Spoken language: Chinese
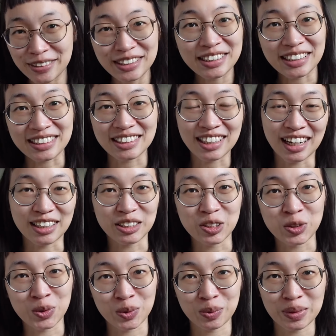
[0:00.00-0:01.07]
非常长的
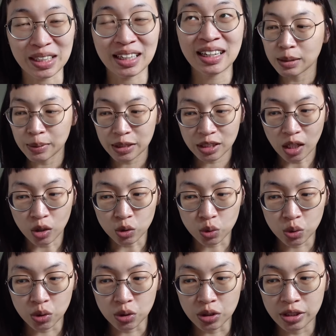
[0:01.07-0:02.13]
书名。这本小
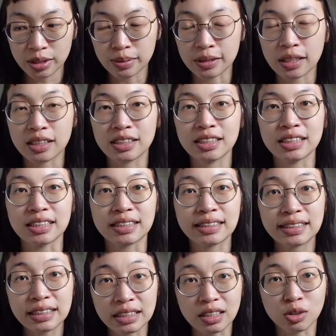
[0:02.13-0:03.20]
说基本上是以
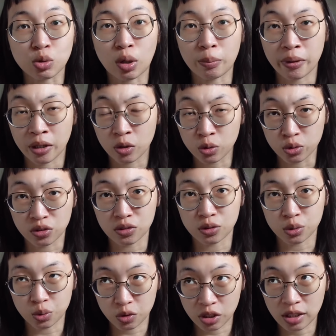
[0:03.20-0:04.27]
四个短篇故事
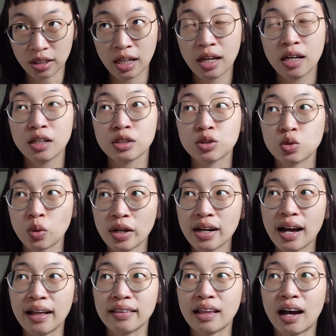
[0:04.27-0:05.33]
组成。虽
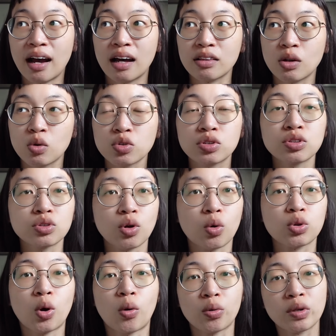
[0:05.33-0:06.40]
然它都是由
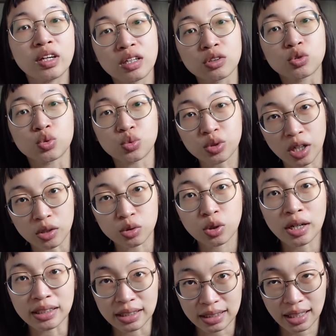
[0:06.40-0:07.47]
同一个主角
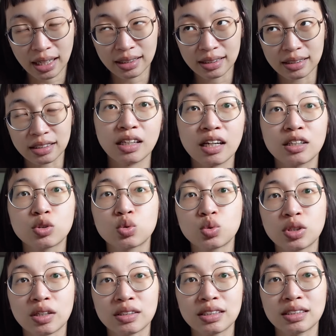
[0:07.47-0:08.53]
串起来的，这个主
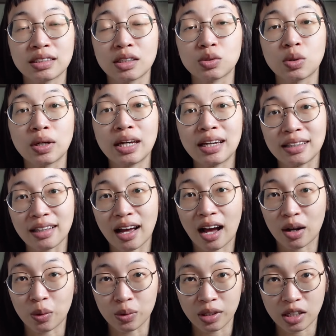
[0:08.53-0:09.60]
角是一个叫做 In 的
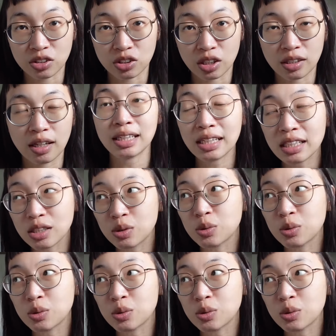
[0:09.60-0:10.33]
韩国男生。第一个